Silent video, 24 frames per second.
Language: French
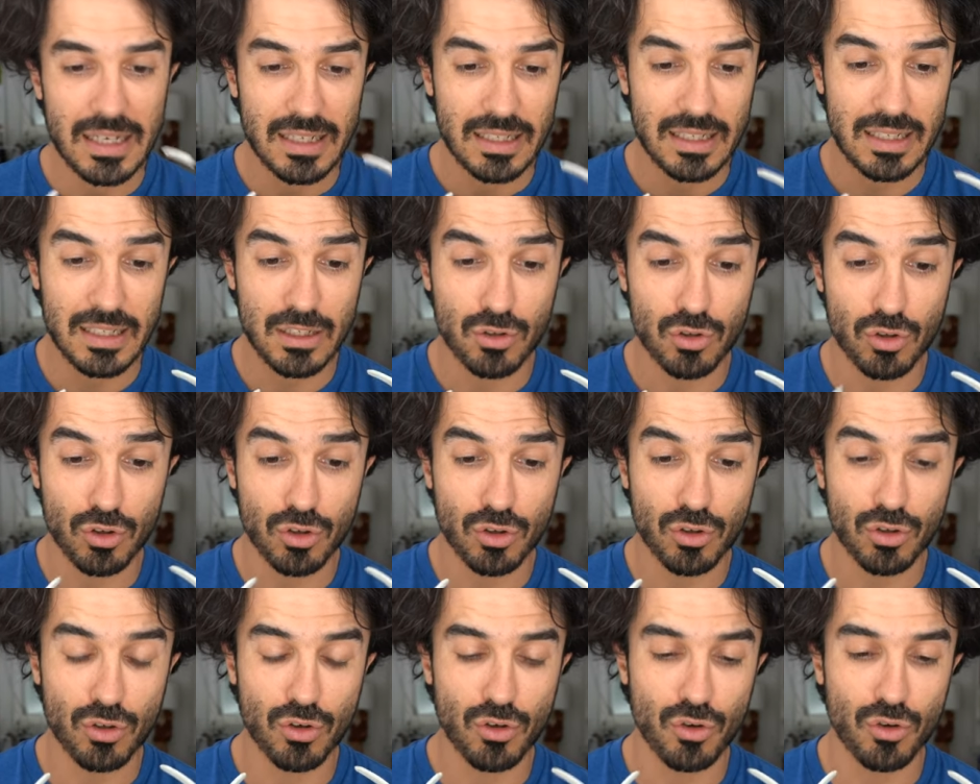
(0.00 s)
qui
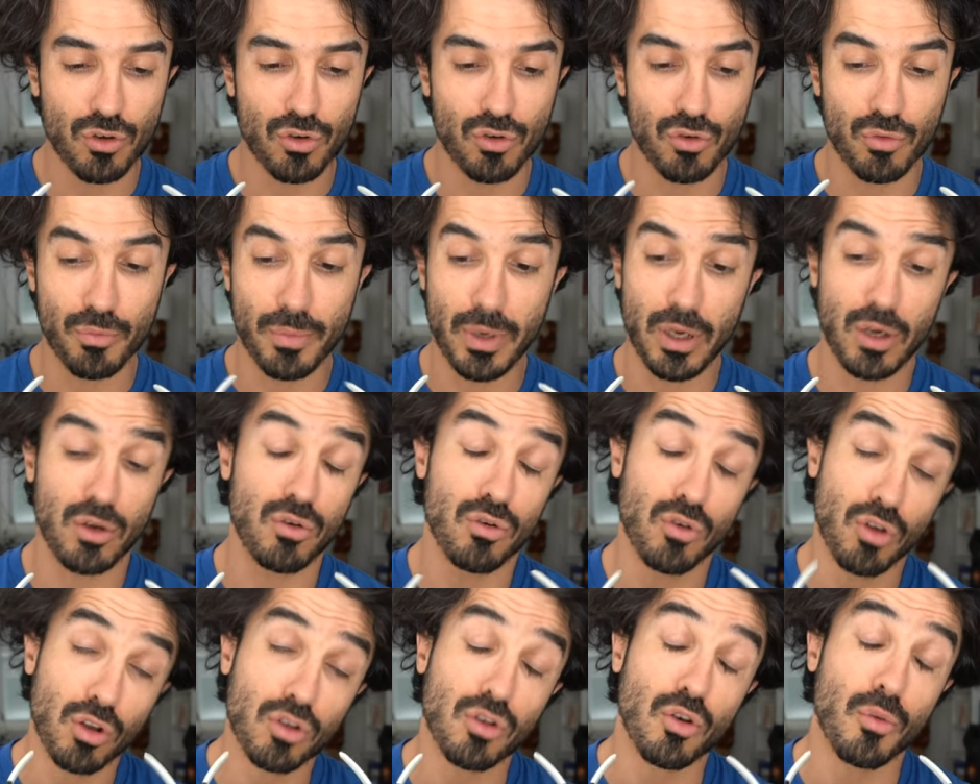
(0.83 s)
sont euh, ben,
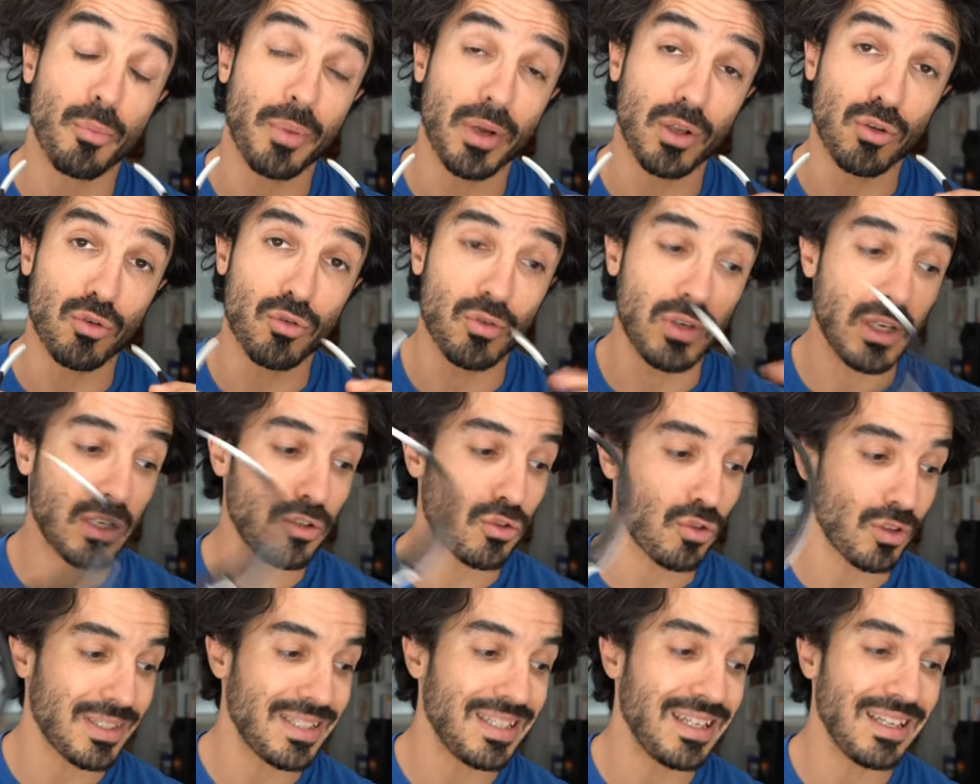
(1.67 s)
une autre paire de lunettes
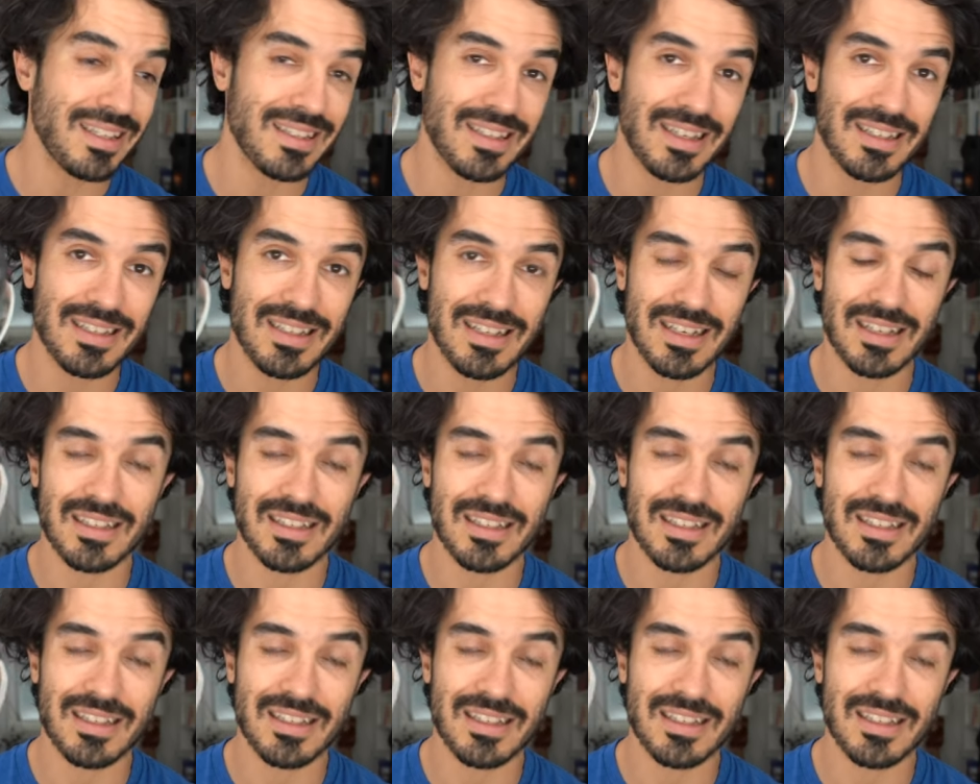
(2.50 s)
sortie l'an dernier.